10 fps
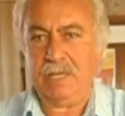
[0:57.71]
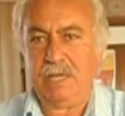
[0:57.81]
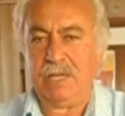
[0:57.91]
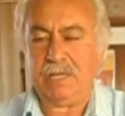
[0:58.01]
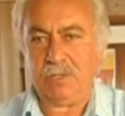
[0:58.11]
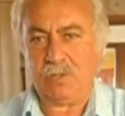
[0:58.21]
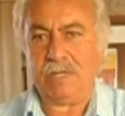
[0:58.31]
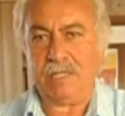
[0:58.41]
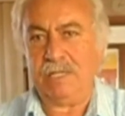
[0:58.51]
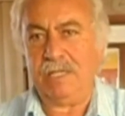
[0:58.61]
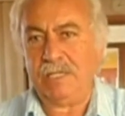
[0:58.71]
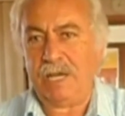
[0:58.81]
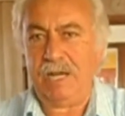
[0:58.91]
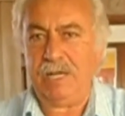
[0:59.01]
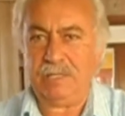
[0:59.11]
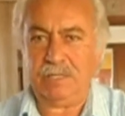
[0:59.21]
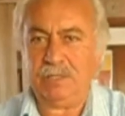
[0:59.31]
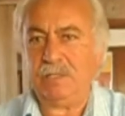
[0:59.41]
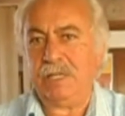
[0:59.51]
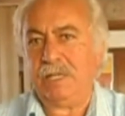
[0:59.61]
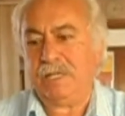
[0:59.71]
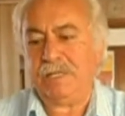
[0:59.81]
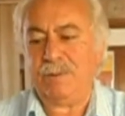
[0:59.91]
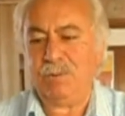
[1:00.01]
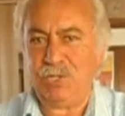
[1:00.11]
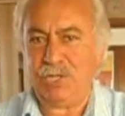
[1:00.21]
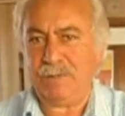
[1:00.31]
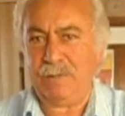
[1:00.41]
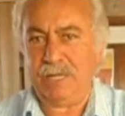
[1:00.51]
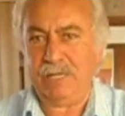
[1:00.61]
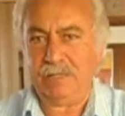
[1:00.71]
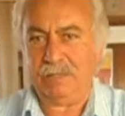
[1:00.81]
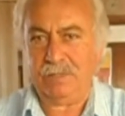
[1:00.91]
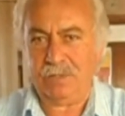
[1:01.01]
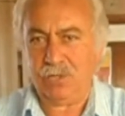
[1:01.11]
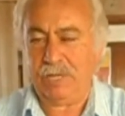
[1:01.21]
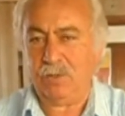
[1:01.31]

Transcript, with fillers: è ritornato in Italia, ha detto andiamo in Germania, cioè